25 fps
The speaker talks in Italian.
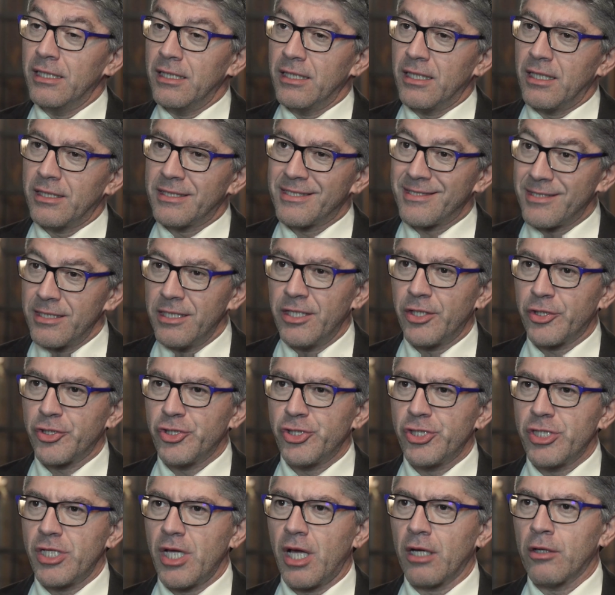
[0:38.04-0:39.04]
in
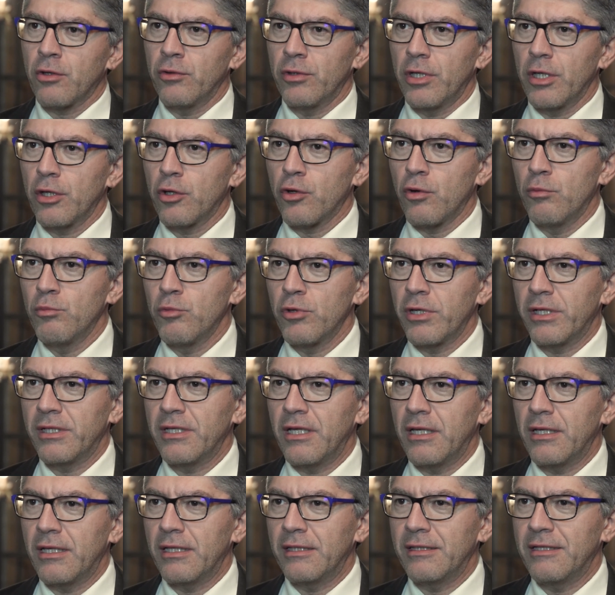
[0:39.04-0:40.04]
sinergia con il
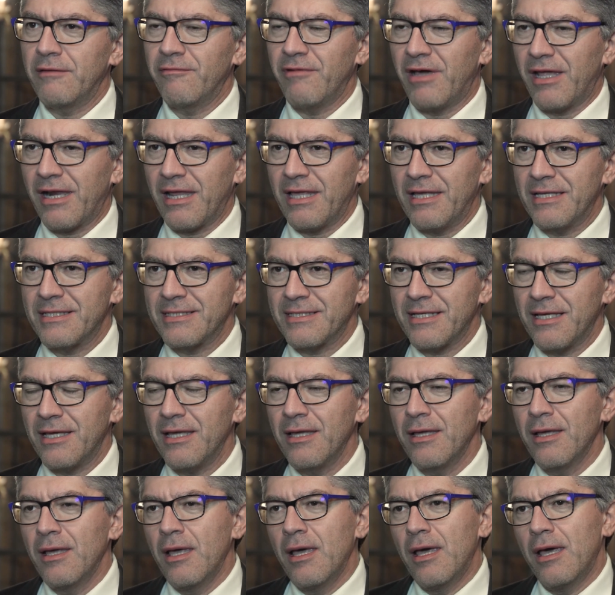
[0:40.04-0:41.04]
comune di
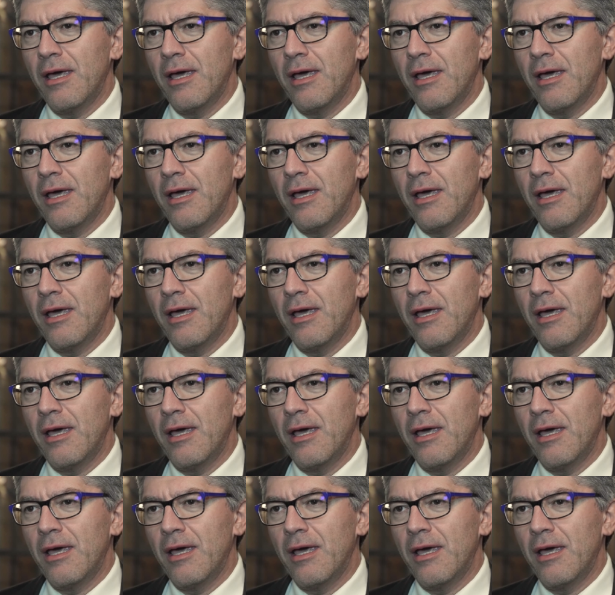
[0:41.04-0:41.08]
Varese